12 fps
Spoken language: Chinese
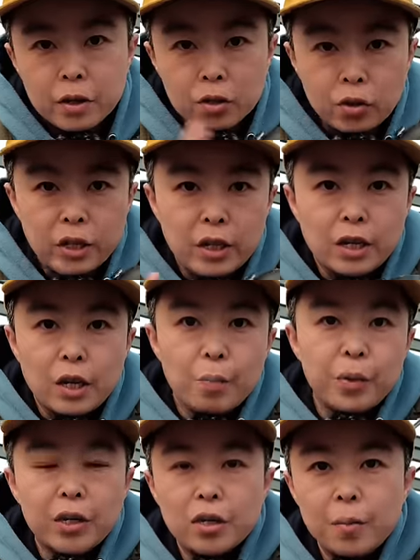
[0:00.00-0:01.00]
所以，当咱
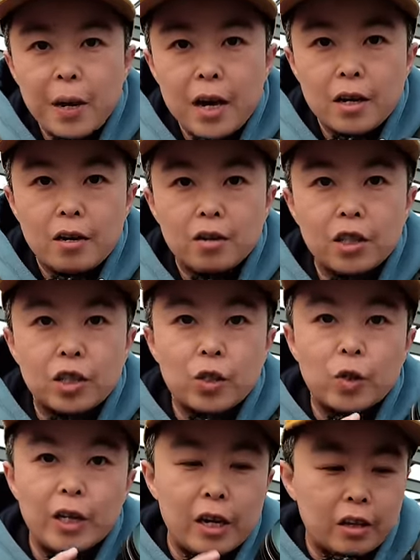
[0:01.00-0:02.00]
平时拍照的时
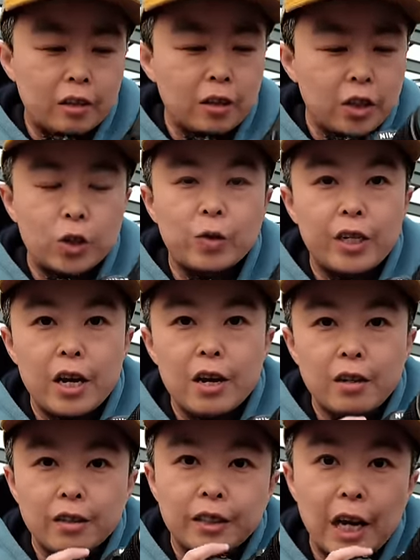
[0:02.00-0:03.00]
候呢，首先
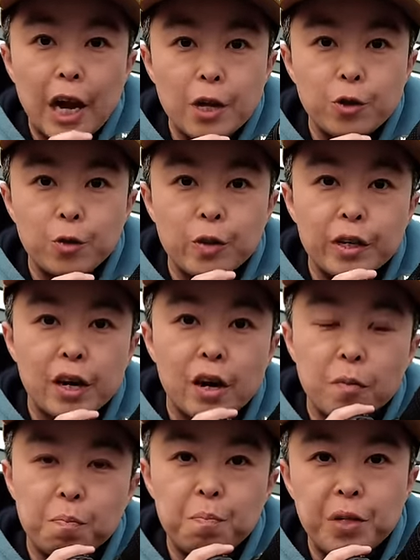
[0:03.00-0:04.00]
采取一
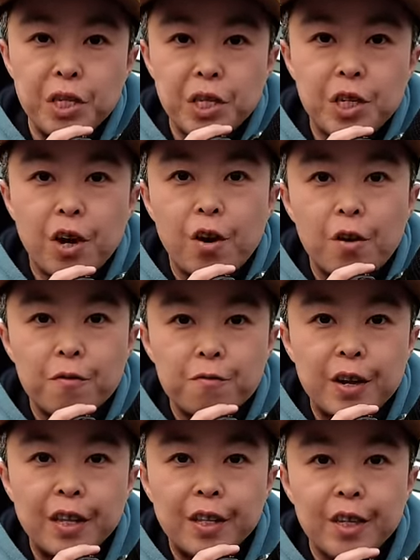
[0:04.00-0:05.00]
个比较
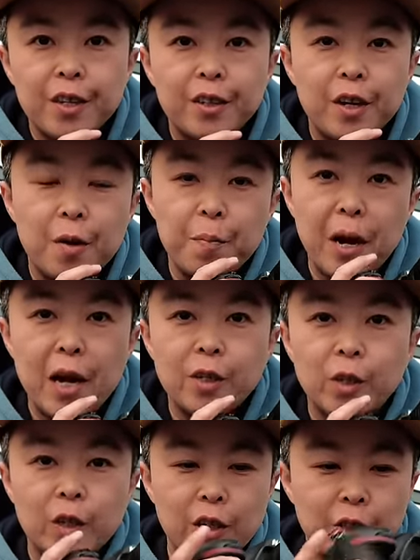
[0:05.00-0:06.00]
稳定的拍
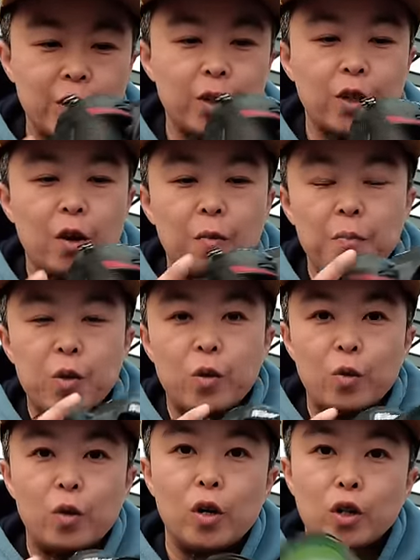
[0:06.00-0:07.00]
摄的姿势，比如
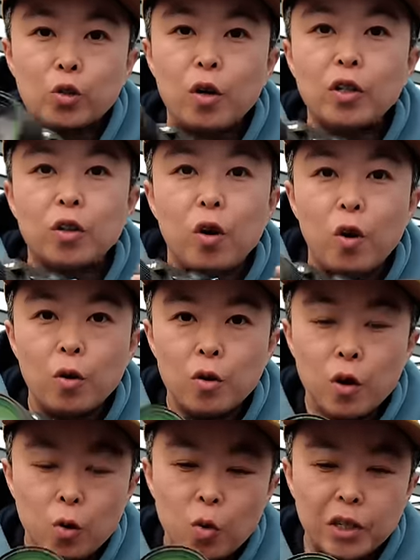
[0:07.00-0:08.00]
说双手
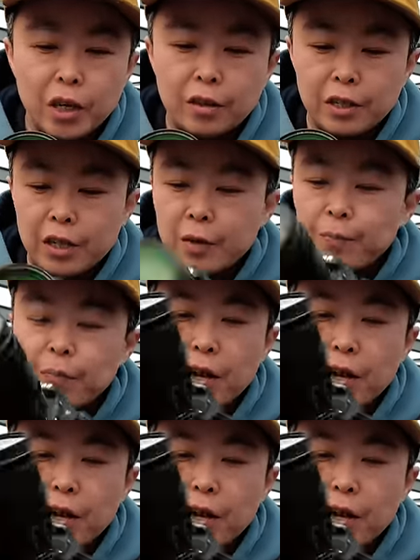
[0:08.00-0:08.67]
握相机，